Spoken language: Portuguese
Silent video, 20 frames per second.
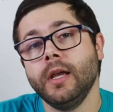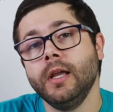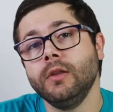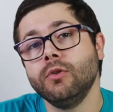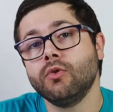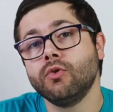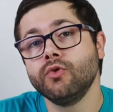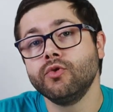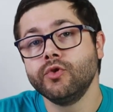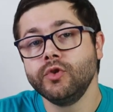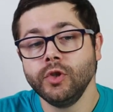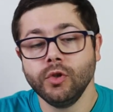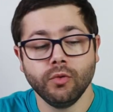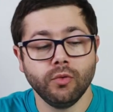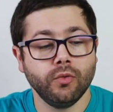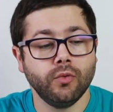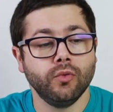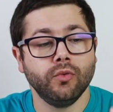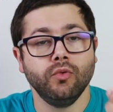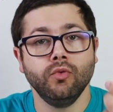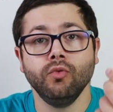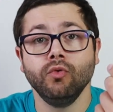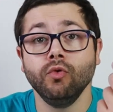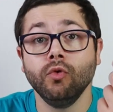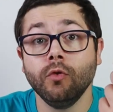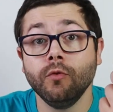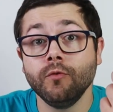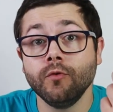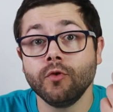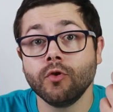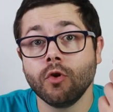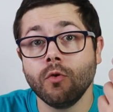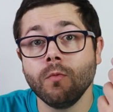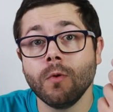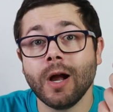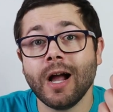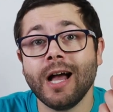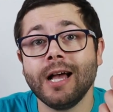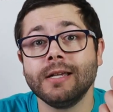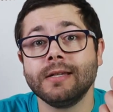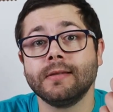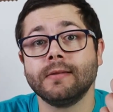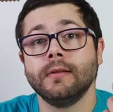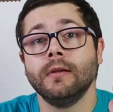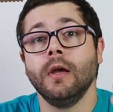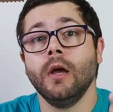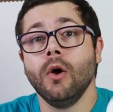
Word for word: introduziu no novo Chromecast